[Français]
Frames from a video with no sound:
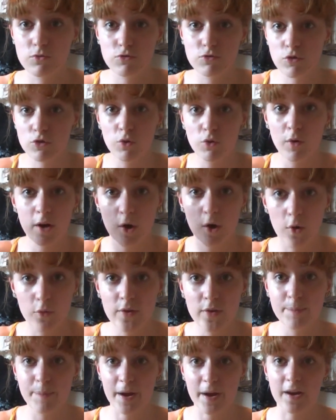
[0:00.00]
ce dont elle a
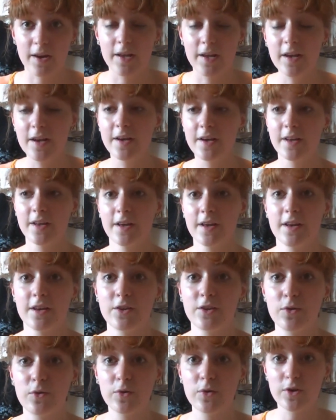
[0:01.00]
envie de parler.
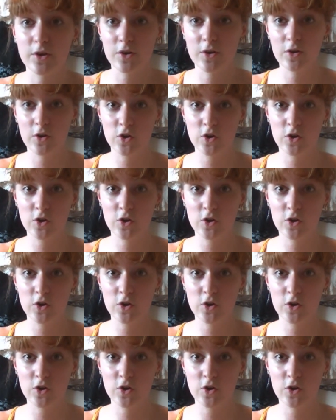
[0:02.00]
Donc